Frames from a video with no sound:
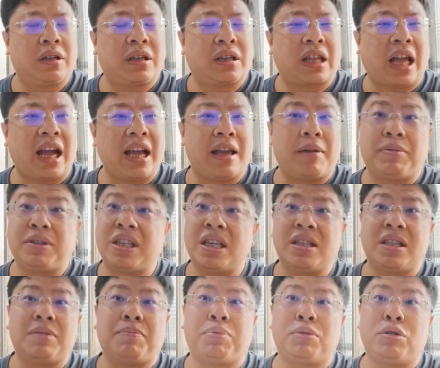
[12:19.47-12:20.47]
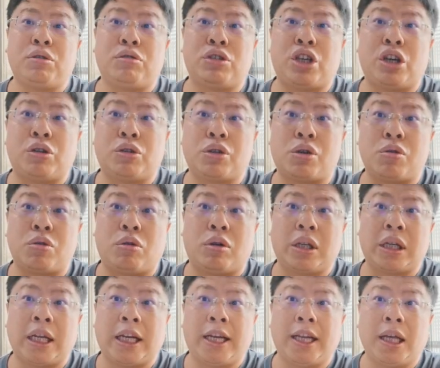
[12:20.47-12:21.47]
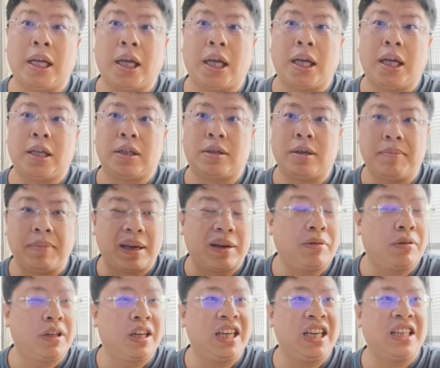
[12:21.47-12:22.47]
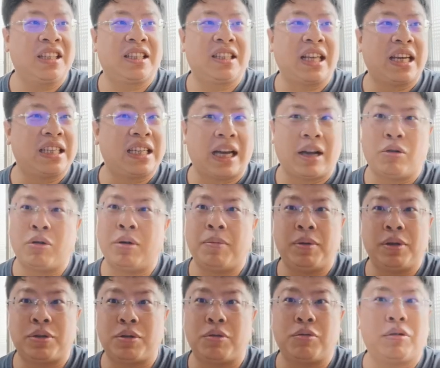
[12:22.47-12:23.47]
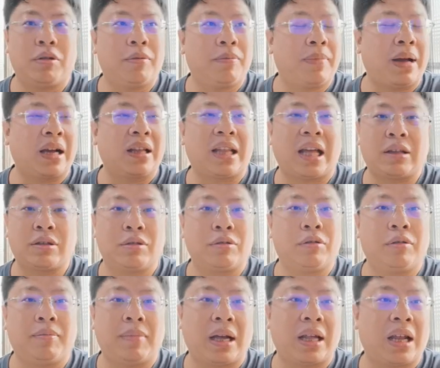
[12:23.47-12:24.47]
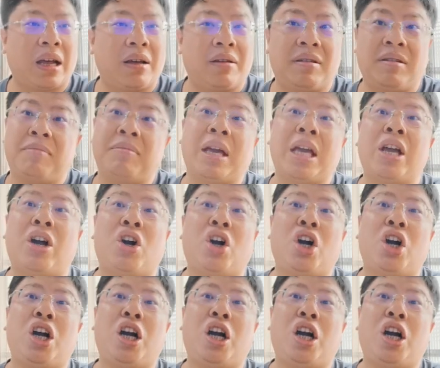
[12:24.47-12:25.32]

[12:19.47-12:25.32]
他也甚至不用求中国人，所以美国人一直在想会不会中国人帮他，中国人帮他没有，